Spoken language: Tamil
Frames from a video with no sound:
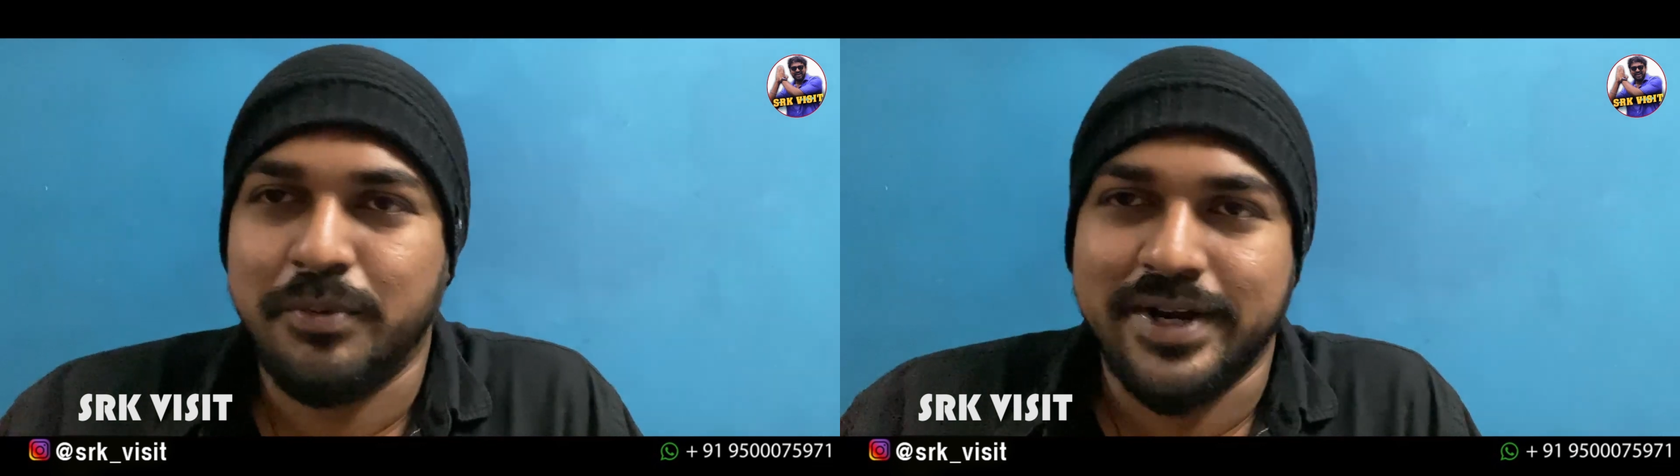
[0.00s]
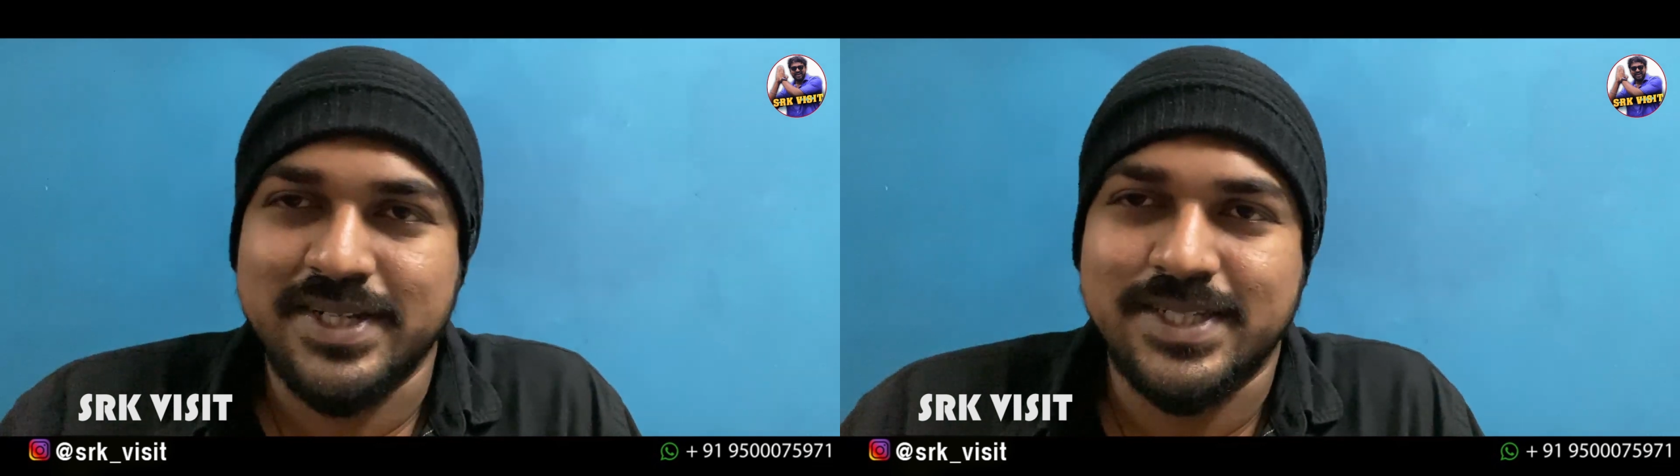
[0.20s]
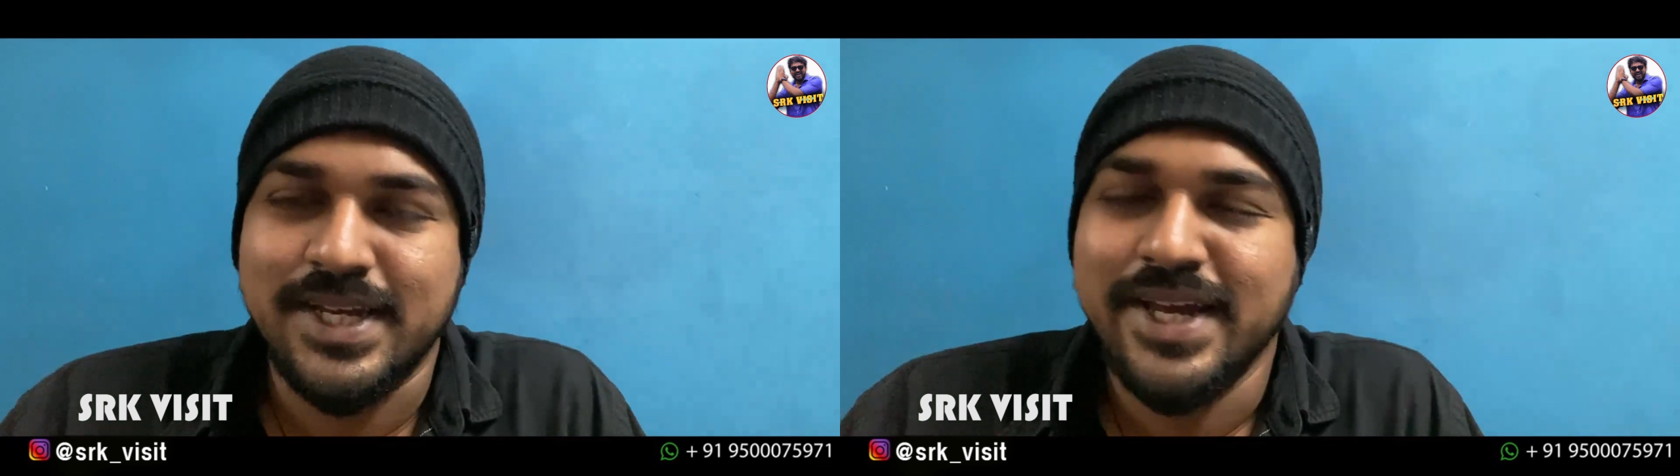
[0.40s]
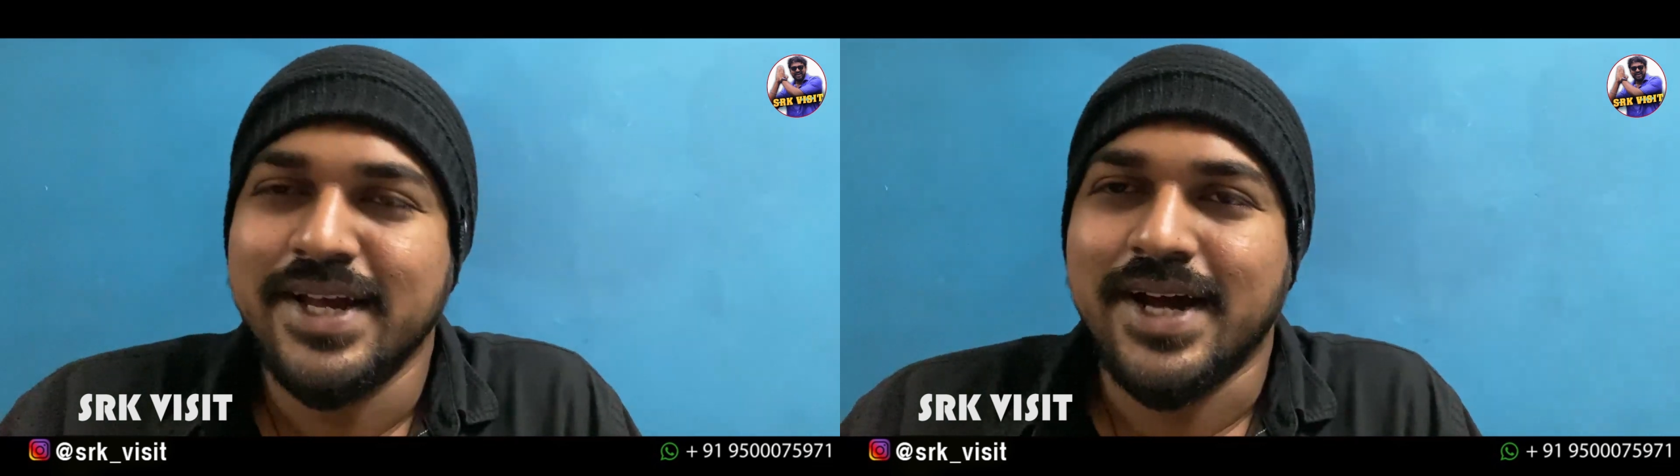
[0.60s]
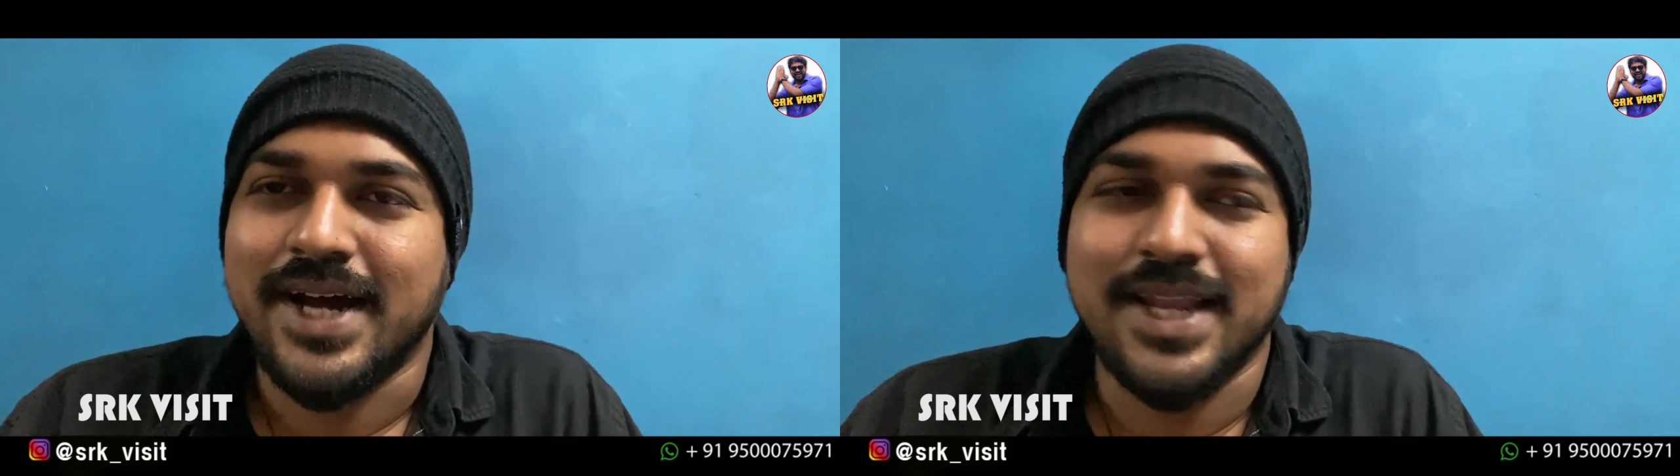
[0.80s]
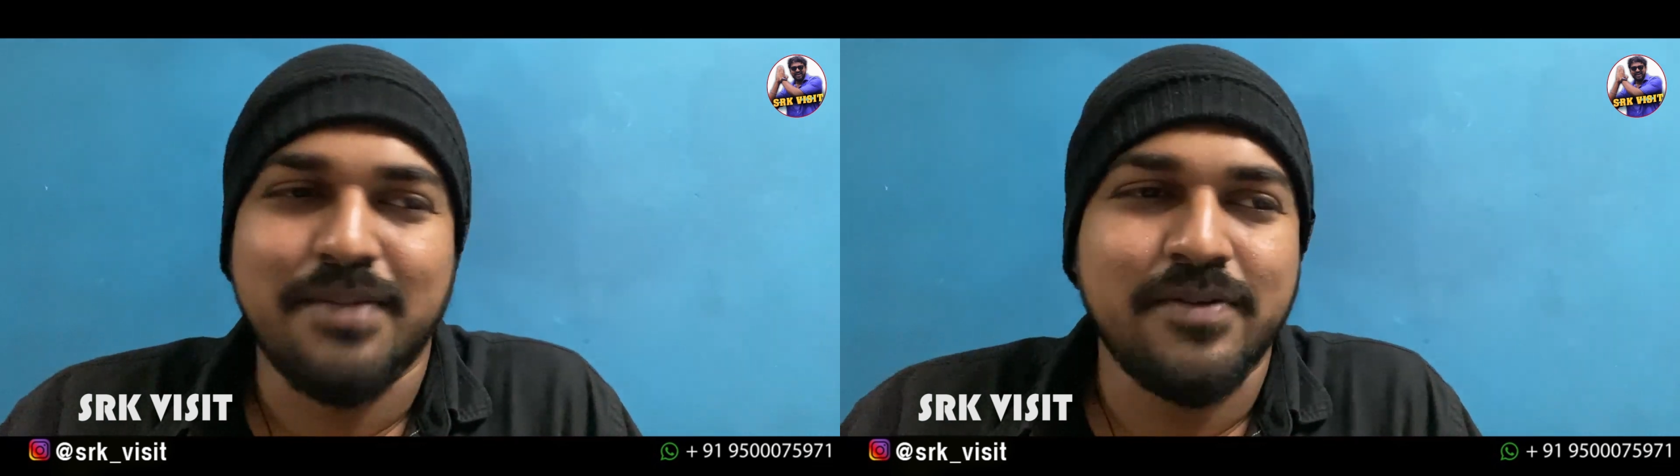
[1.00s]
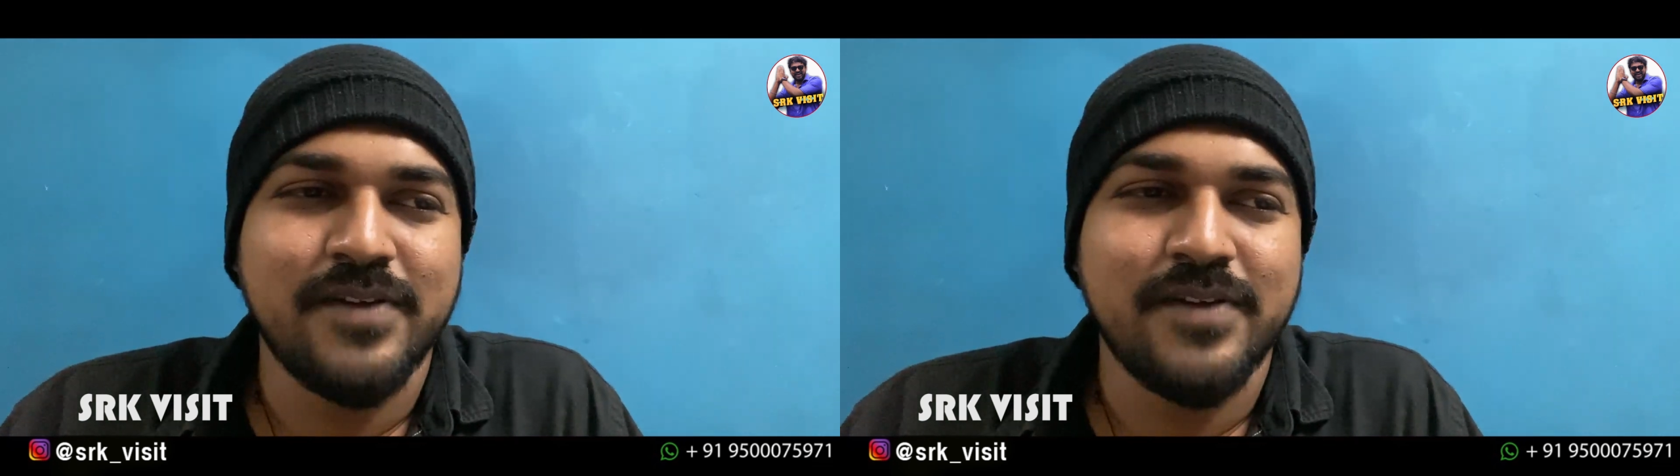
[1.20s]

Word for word: போயிடுச்சு அது இல்லாமல்